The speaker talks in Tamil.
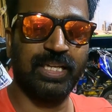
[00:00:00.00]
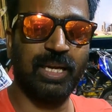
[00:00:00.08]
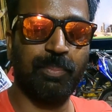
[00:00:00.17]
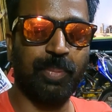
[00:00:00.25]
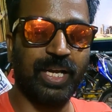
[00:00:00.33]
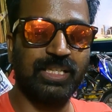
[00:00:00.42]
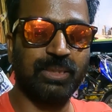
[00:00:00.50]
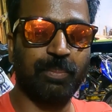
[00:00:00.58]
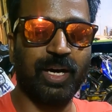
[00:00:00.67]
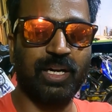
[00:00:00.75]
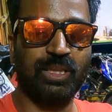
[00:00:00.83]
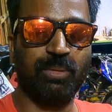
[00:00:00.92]
சேல் ப்ரைஸை
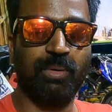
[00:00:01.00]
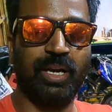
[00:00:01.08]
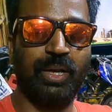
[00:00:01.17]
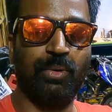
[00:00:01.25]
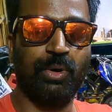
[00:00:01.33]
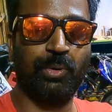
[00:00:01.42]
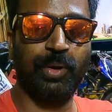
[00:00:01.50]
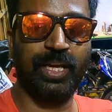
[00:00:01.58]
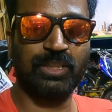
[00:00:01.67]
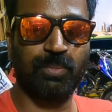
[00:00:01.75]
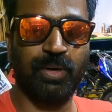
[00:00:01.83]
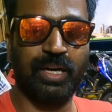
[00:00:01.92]
பார்க்கறதுக்கு முன்னாடி ஒரு டூ
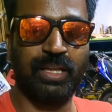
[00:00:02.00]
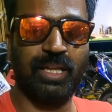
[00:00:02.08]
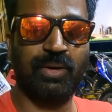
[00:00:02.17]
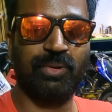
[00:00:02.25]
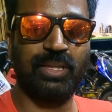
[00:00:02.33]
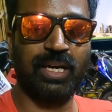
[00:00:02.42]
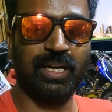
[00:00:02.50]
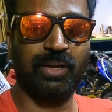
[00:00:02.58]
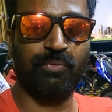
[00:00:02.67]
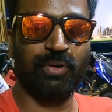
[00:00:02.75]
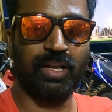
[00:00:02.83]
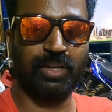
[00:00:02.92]
இயர்ஸ்க்கு முன்னாடி தான் வந்து
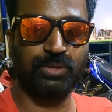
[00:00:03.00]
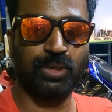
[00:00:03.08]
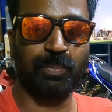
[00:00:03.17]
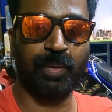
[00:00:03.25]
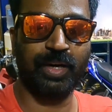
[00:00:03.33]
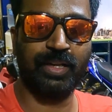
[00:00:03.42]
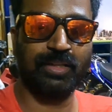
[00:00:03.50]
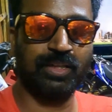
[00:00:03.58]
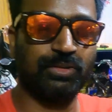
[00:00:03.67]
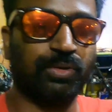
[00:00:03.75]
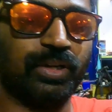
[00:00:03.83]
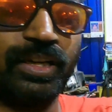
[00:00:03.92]
அண்ணன் ஃபுல்லாக ரெஸ்டோர் பண்ணியிருந்தேன்னு